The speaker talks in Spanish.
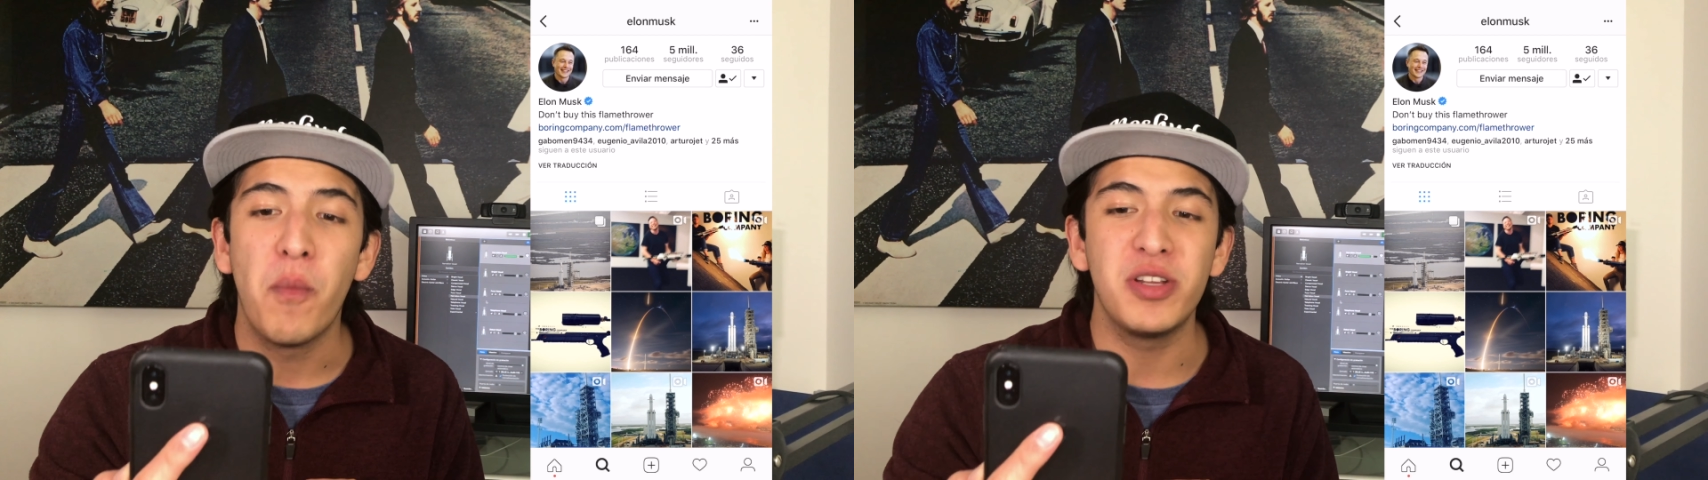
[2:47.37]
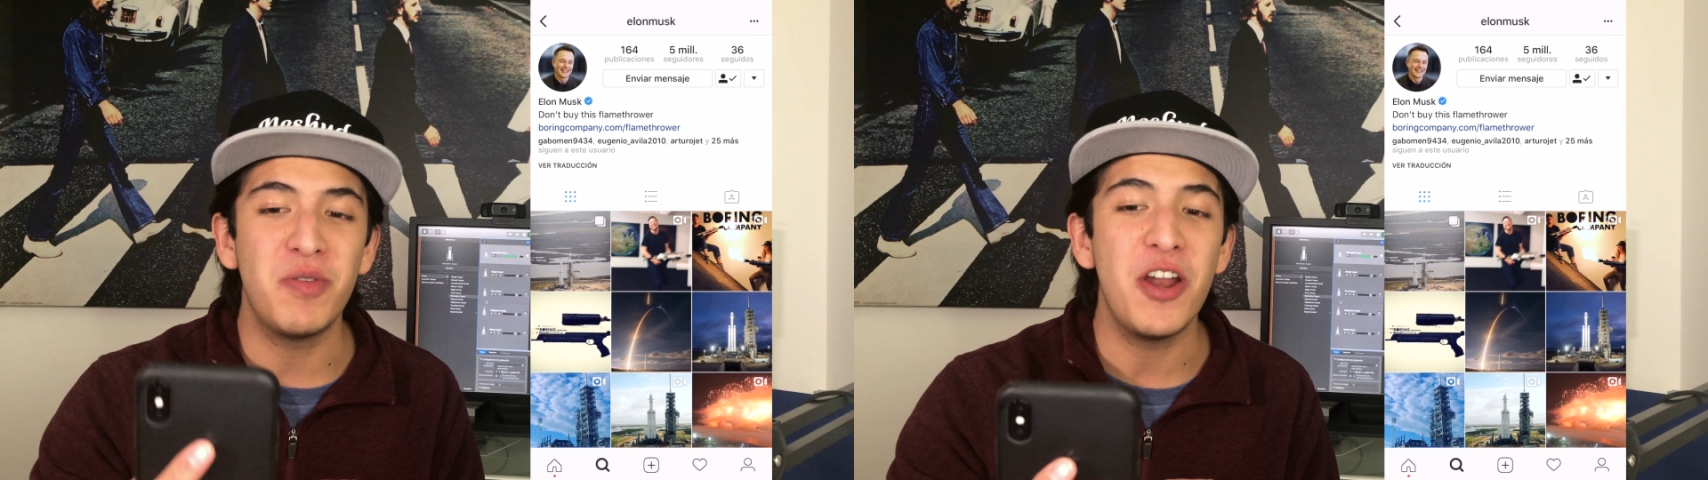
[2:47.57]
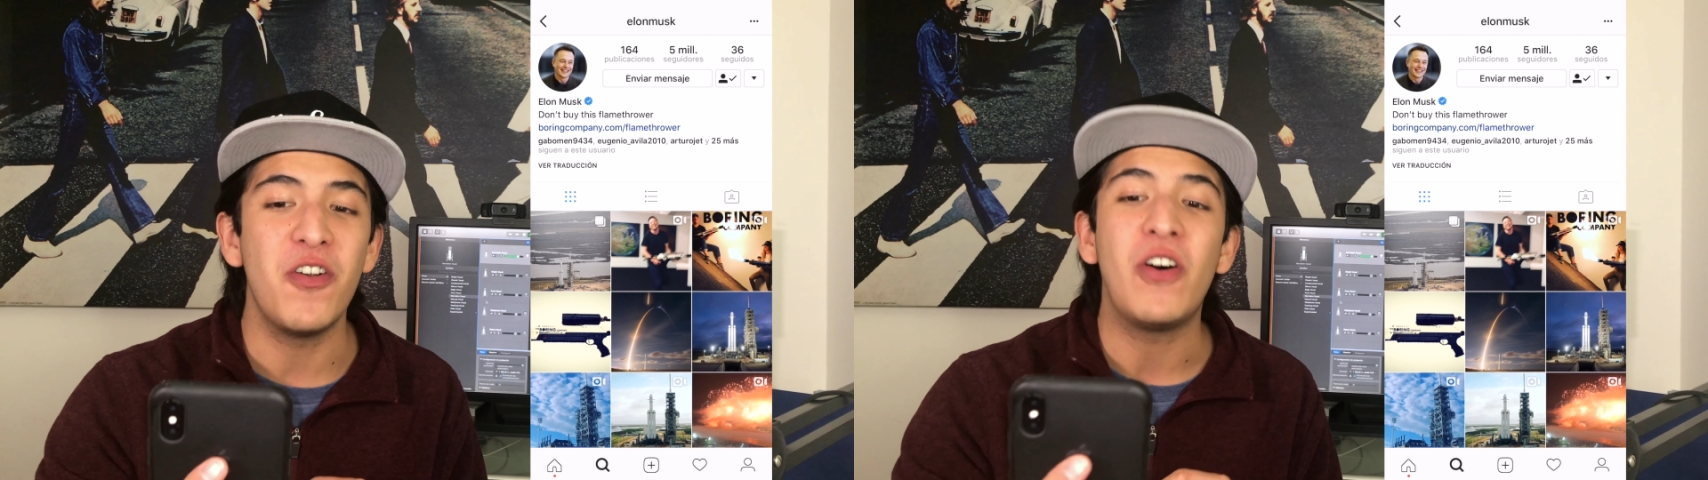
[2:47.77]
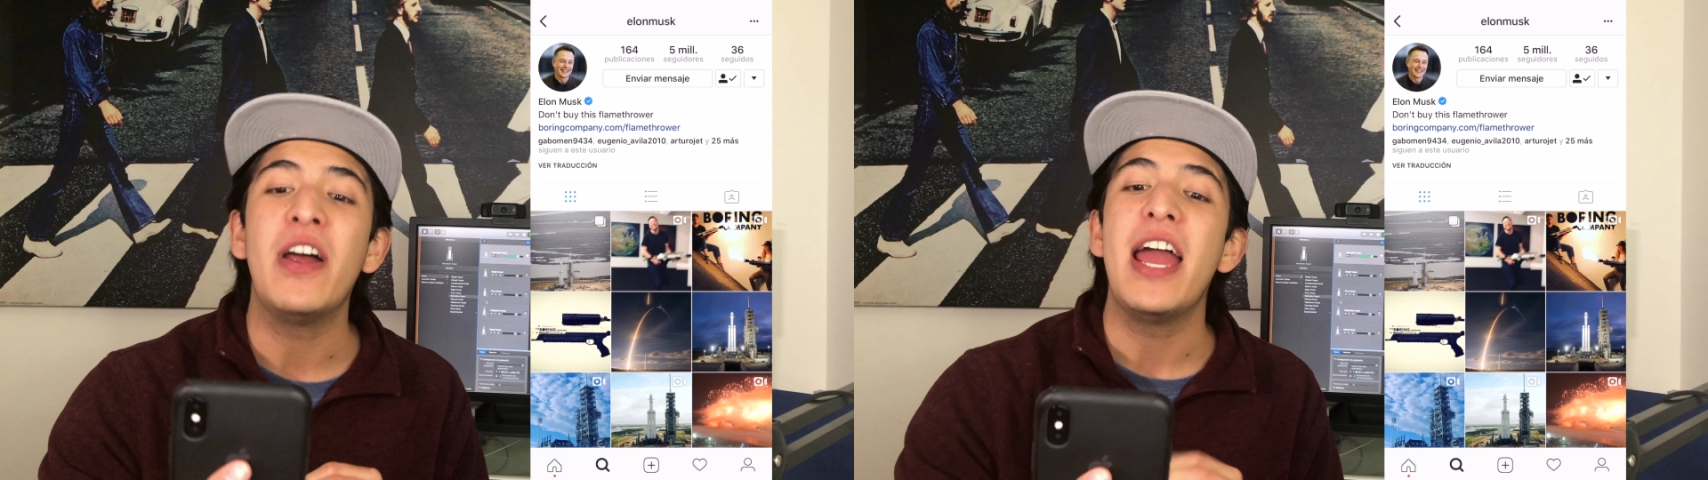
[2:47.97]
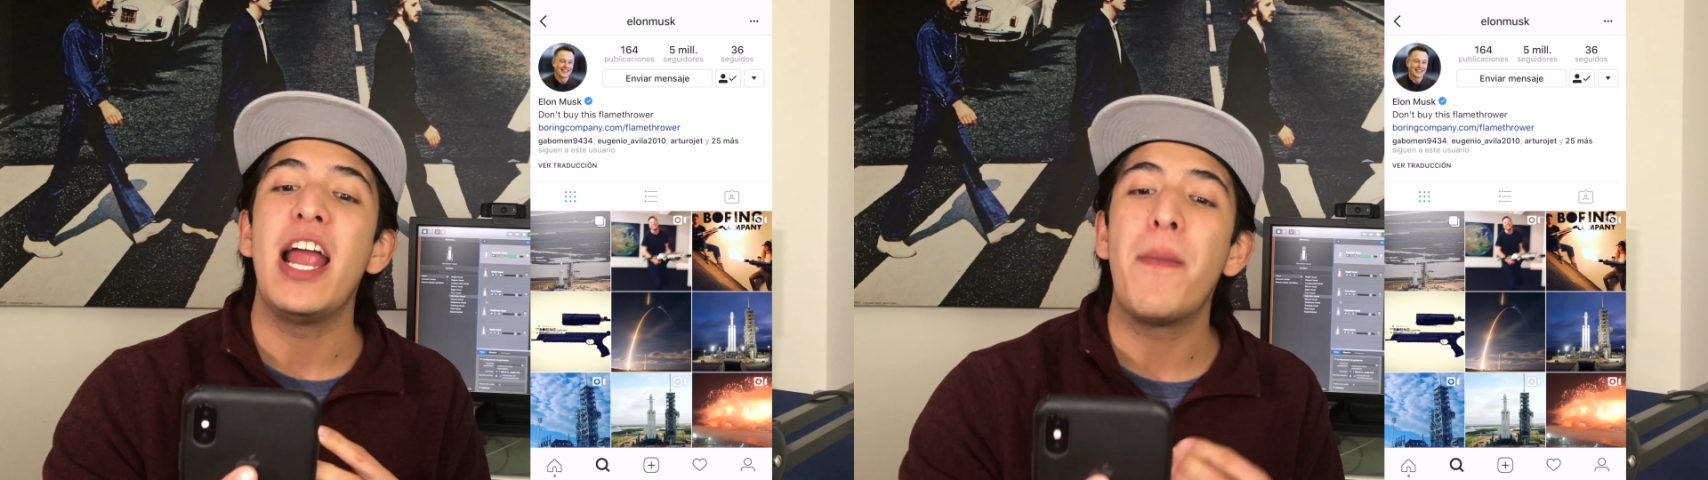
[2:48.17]
pues bueno,
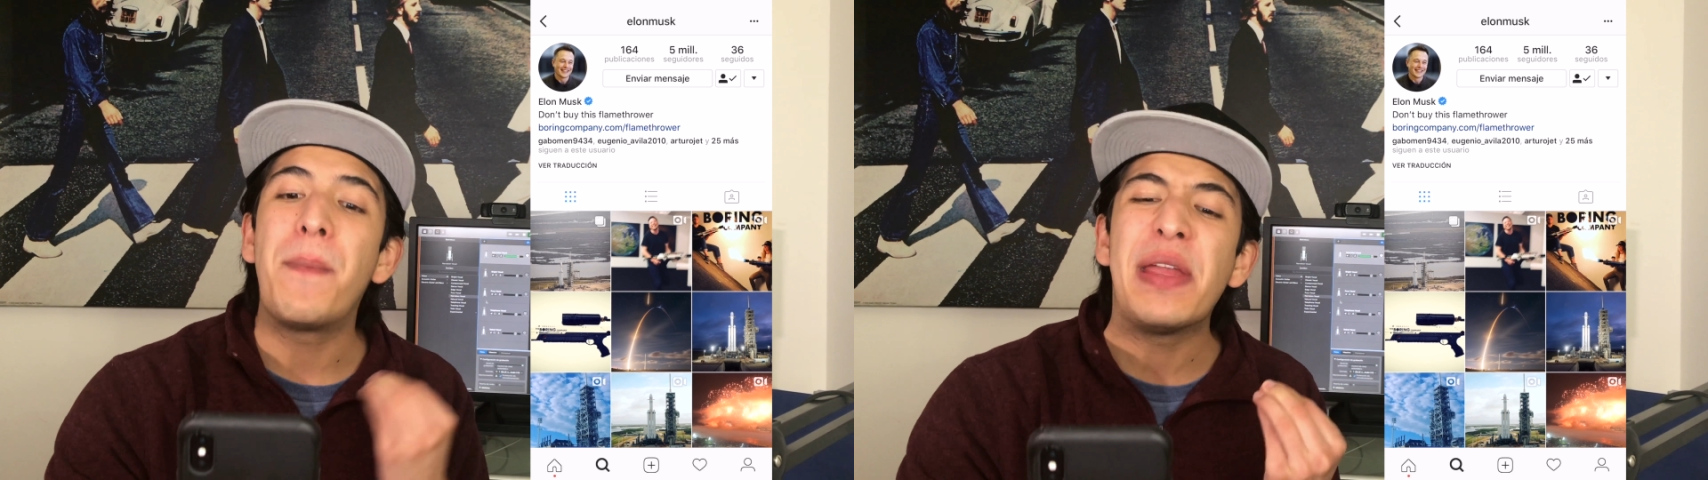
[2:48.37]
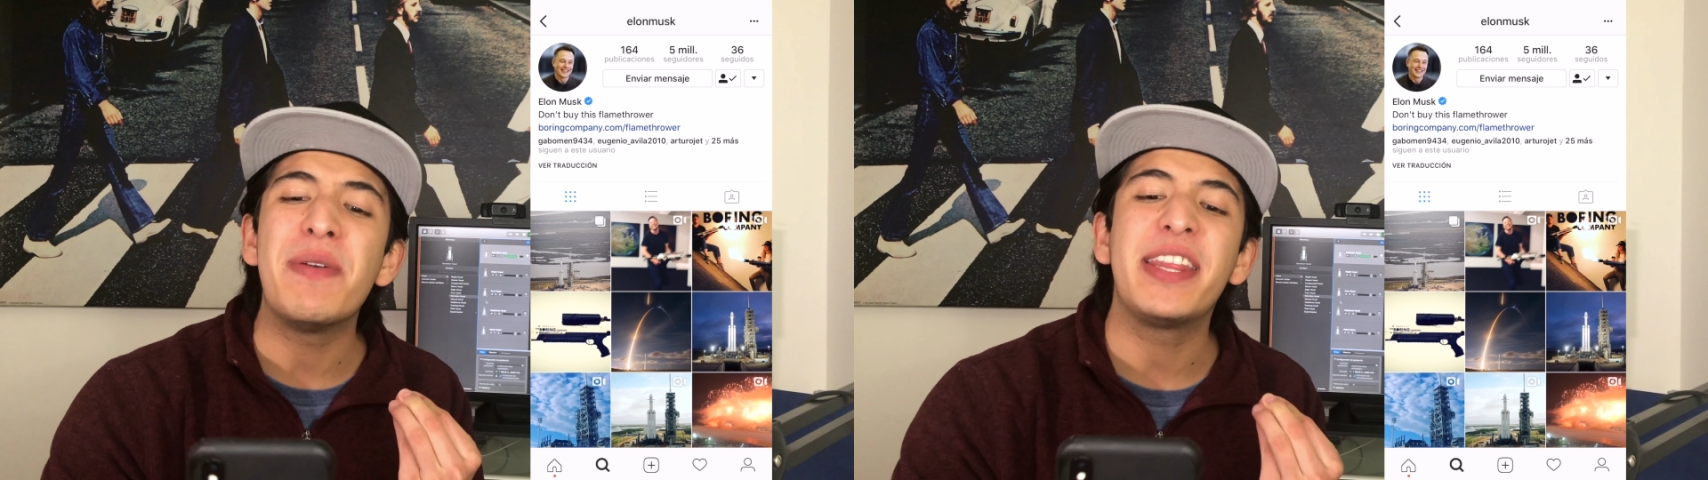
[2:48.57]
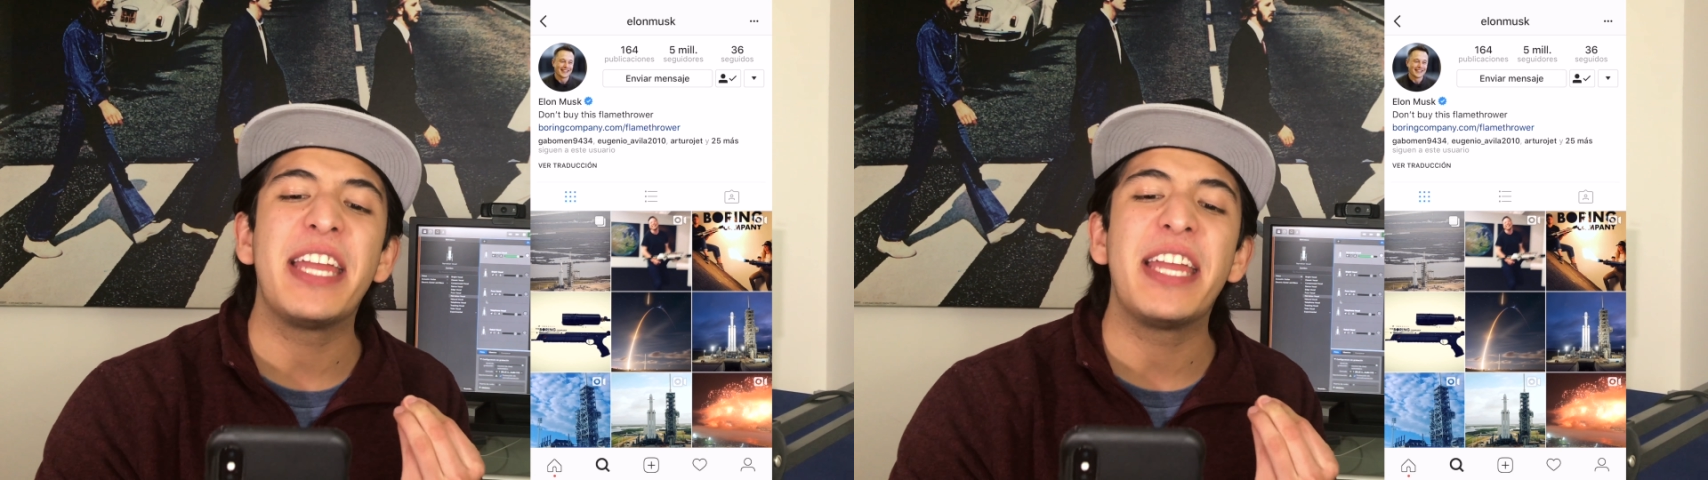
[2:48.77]
el pibe